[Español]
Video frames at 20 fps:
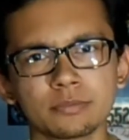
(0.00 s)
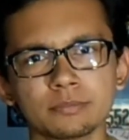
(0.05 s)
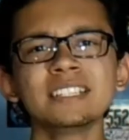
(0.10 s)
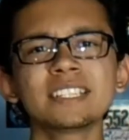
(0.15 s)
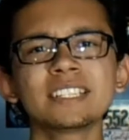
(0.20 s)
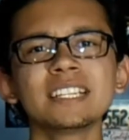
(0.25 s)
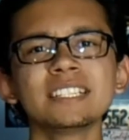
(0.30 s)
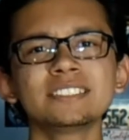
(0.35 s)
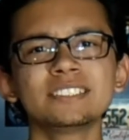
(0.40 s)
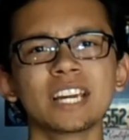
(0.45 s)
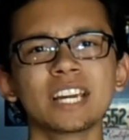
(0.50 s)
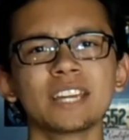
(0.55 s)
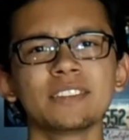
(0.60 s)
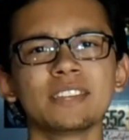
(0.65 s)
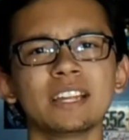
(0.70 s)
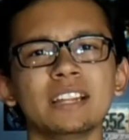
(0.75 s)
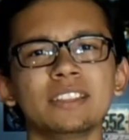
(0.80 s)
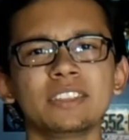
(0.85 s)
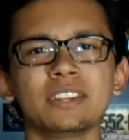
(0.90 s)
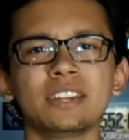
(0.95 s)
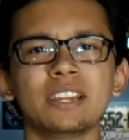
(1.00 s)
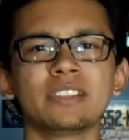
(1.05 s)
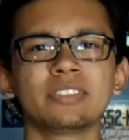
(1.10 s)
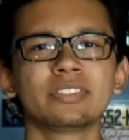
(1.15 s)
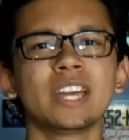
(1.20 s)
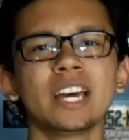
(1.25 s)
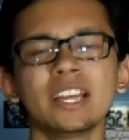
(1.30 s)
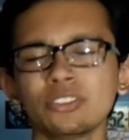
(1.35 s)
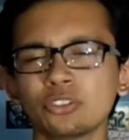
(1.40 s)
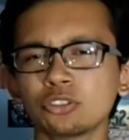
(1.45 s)
Y es que este canal tiene
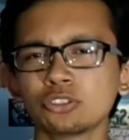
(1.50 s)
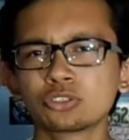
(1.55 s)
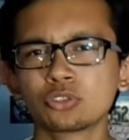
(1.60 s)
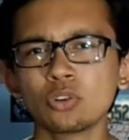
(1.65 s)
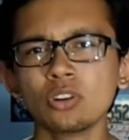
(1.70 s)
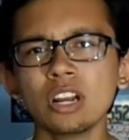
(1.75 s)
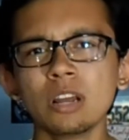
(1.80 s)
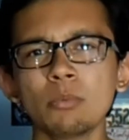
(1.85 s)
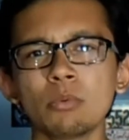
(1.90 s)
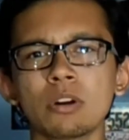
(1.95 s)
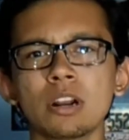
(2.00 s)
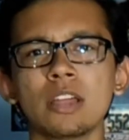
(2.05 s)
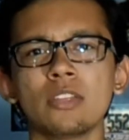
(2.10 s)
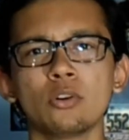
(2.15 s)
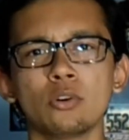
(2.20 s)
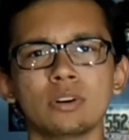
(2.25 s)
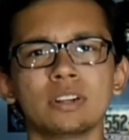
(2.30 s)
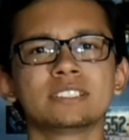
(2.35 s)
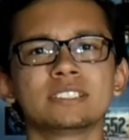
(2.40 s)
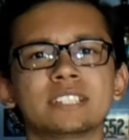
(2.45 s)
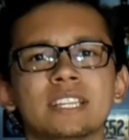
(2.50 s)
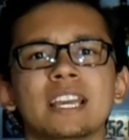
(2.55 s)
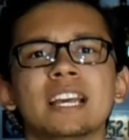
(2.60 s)
tantos colaboradores